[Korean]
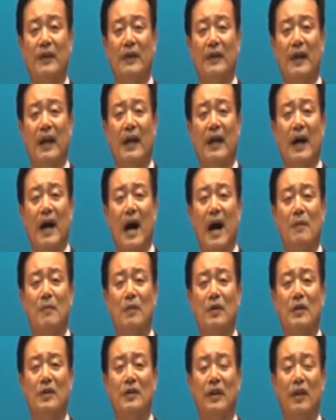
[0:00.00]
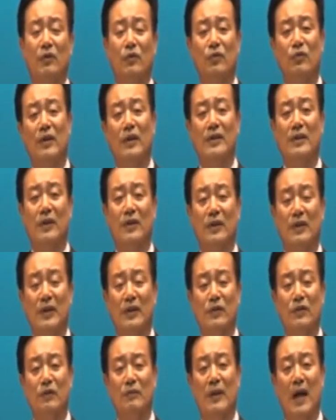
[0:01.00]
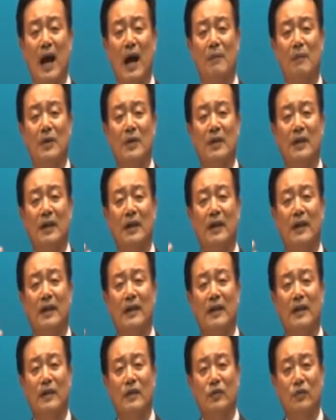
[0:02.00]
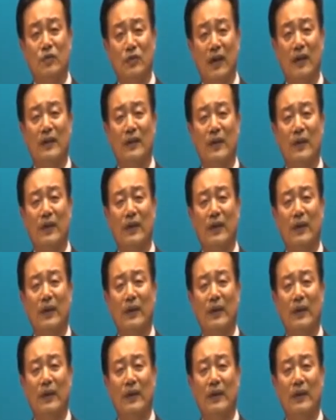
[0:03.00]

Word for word: 내가 아버지께 구했어. 예수님이 아버지께 구한 거예요.